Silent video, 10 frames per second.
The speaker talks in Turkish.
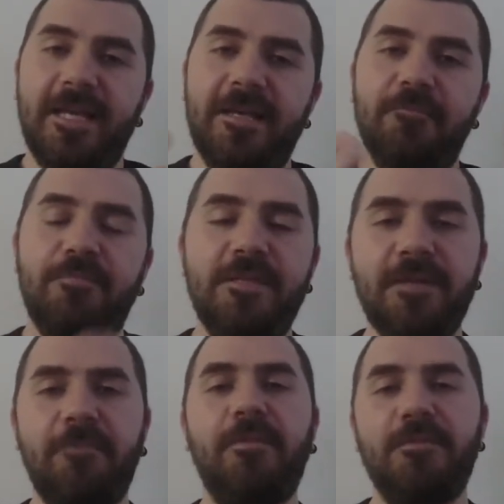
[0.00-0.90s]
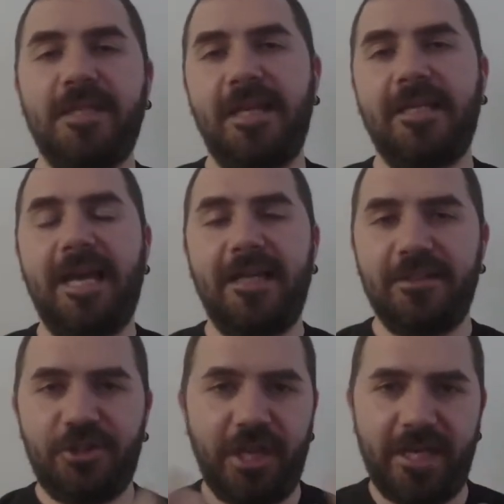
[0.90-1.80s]
bizim yapmamız gereken
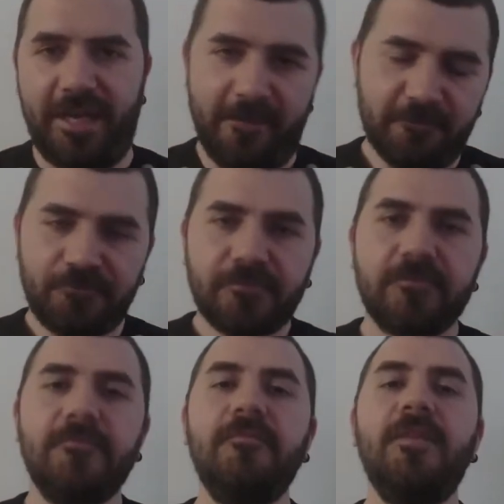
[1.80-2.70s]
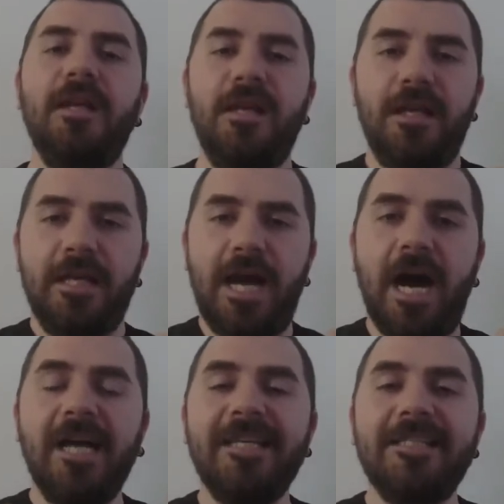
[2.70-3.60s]
şey ne?
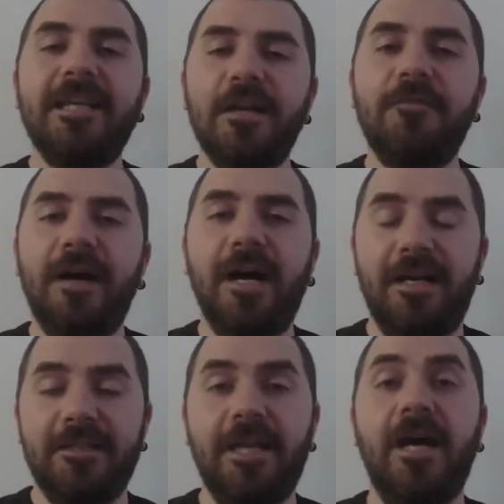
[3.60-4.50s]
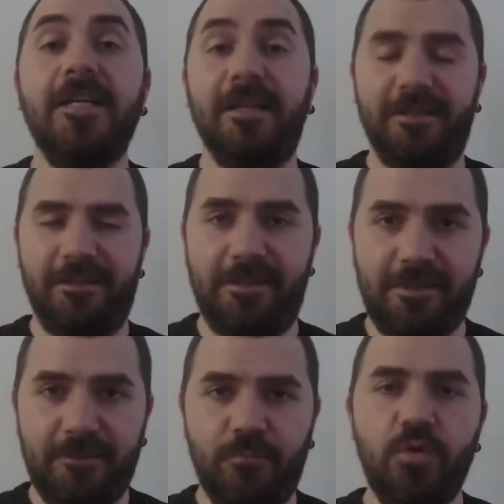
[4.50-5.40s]
Hangi tarafa daha
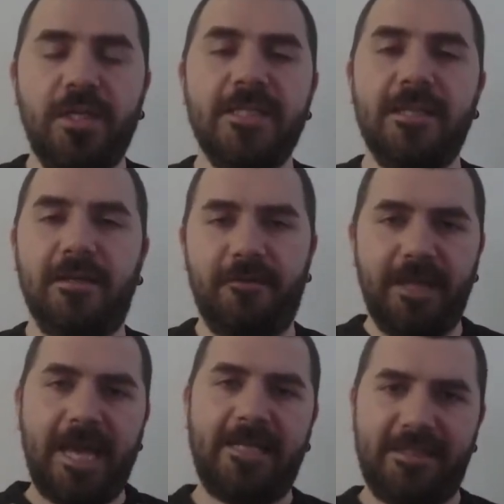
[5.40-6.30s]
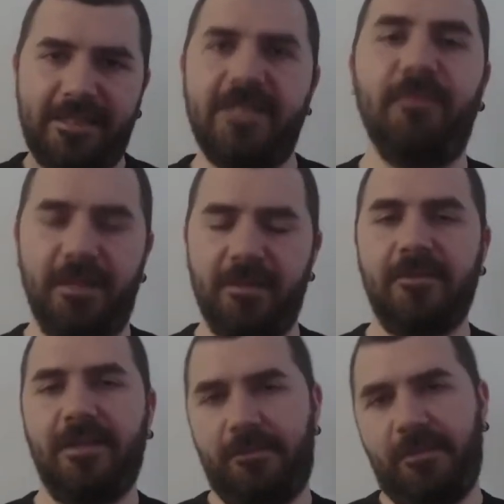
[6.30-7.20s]
yakınız? Bu iki tarafı da ekstremdi
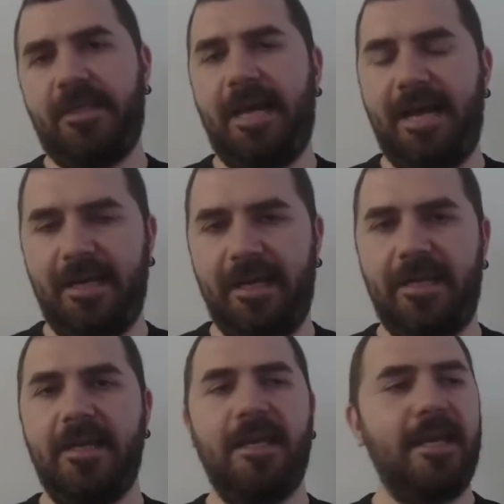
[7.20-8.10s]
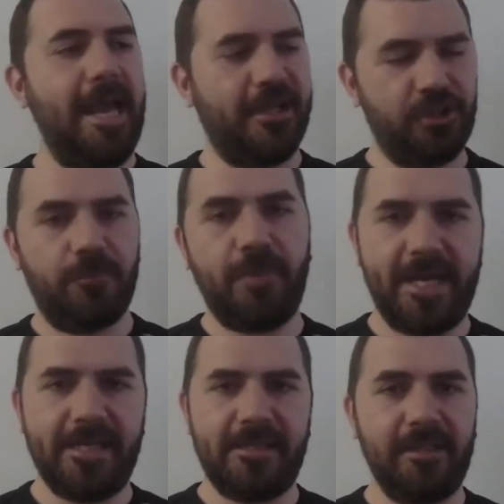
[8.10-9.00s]
tabii ki yani. Hani action
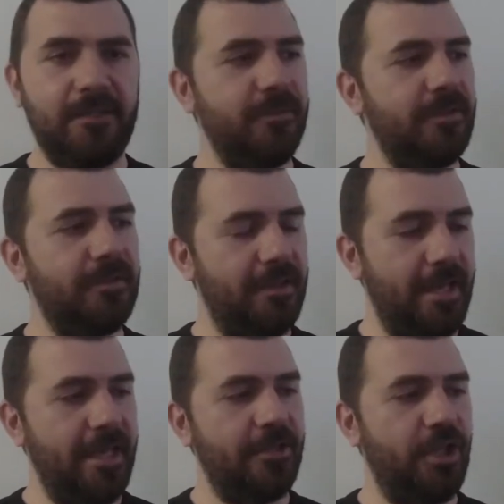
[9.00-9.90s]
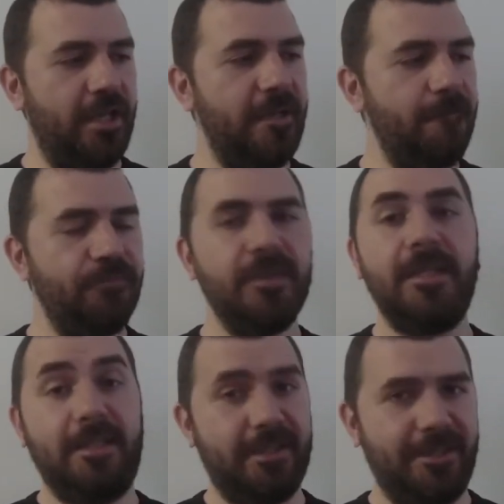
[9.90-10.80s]
biased adamın e, şeyi
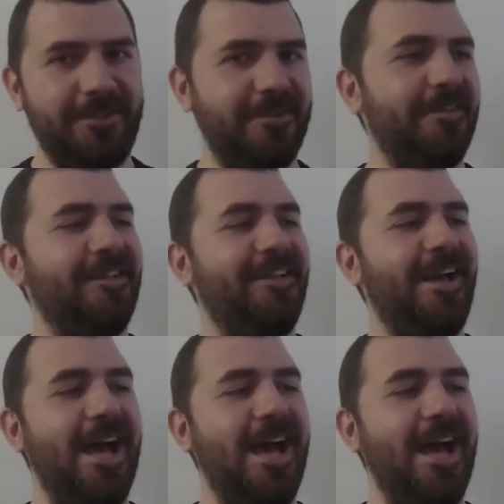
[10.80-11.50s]
insanın e,